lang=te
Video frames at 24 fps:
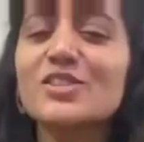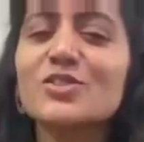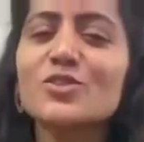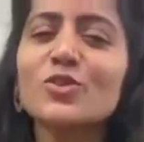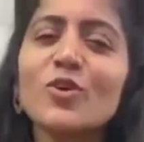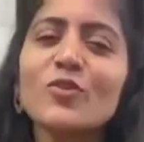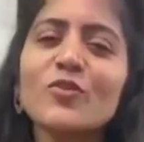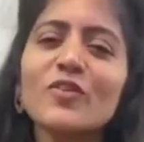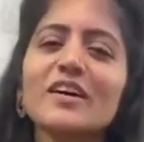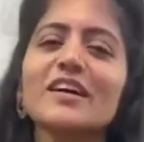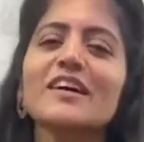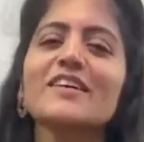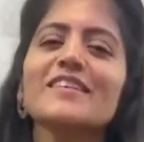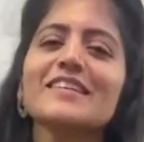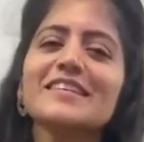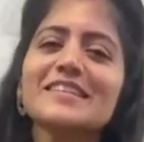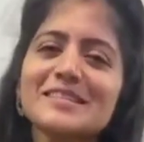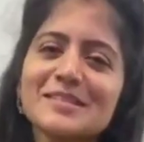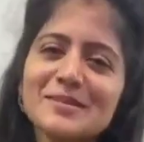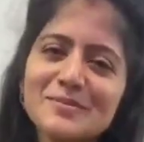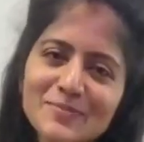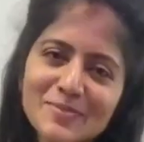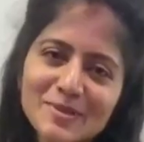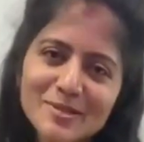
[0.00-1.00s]
సోఫా కవర్
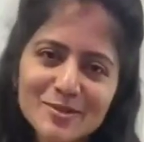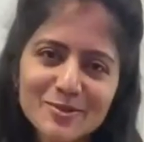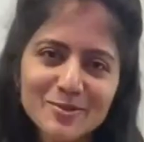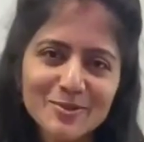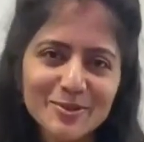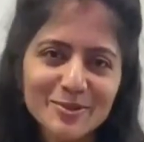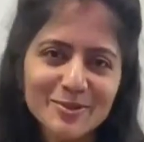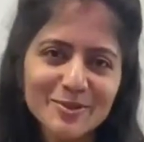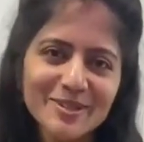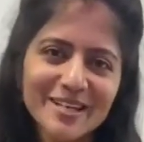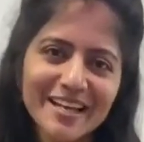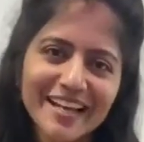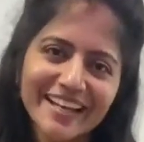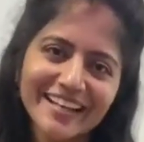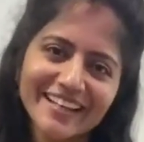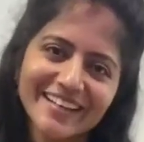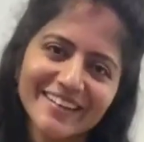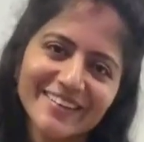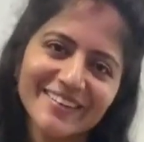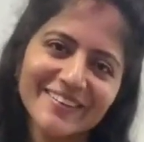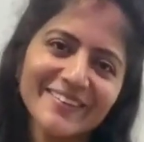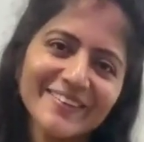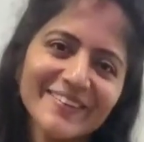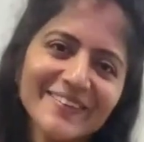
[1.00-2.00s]
చింపించి
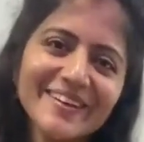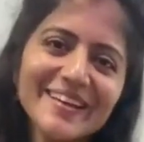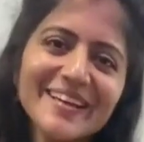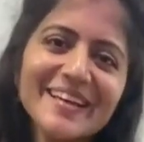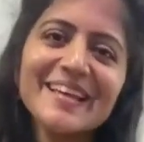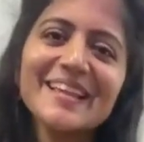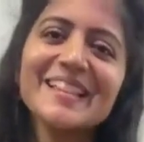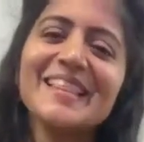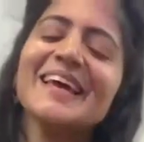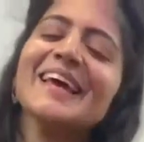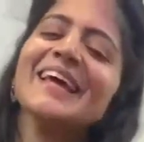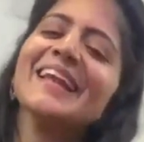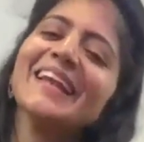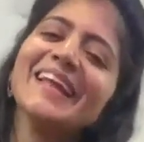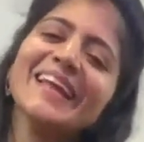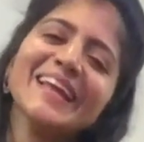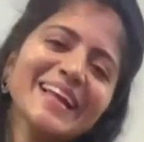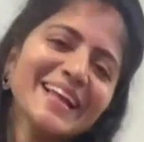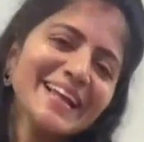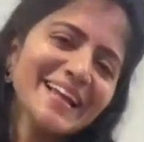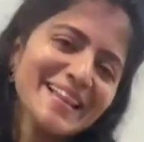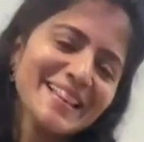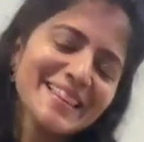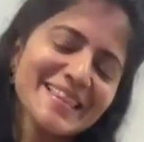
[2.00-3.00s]
పుట్టుకున్నాను
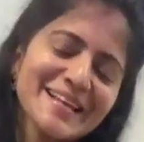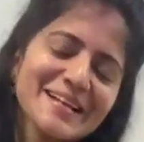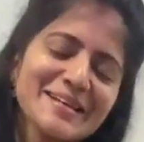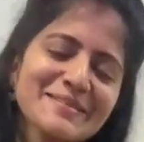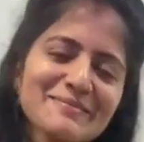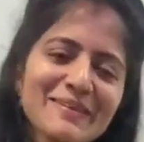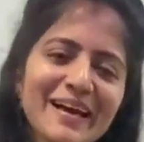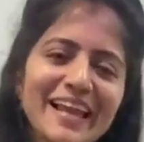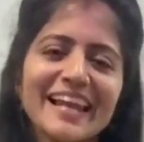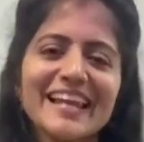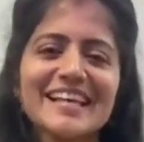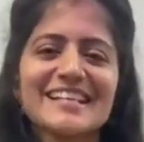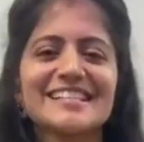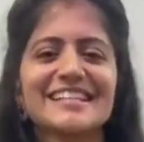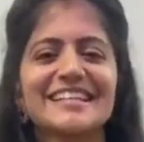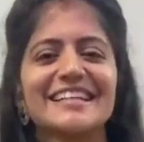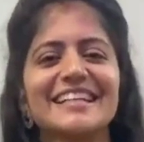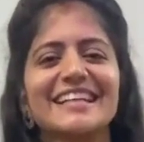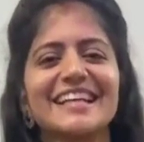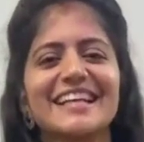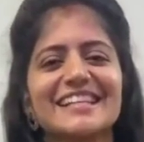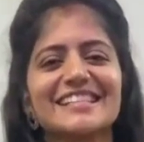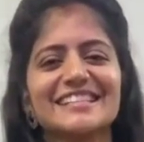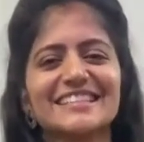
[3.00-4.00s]
నేను మళ్ళీ సీట్కి
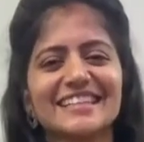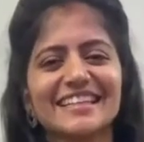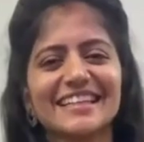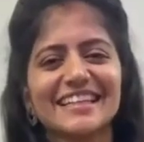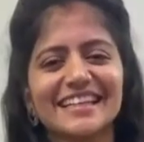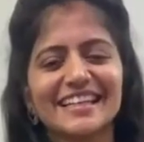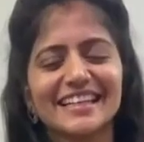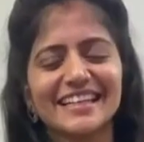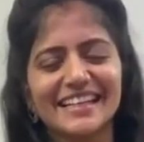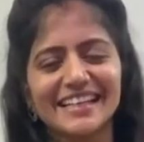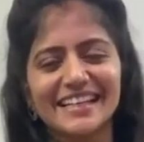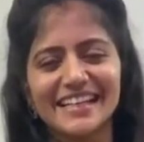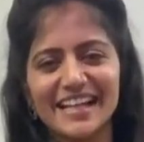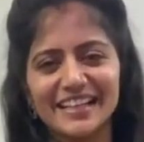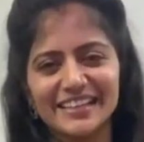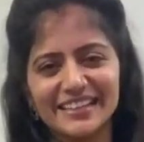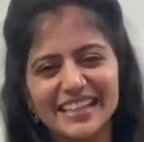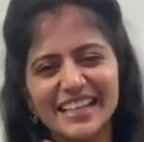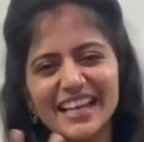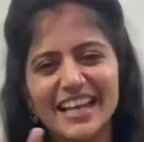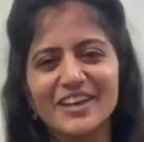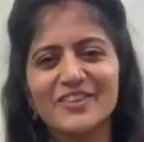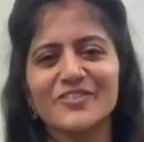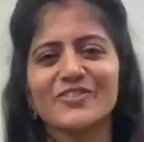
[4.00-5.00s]
వేస్తే అంత
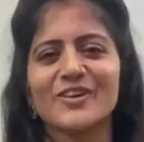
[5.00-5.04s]
లైఫ్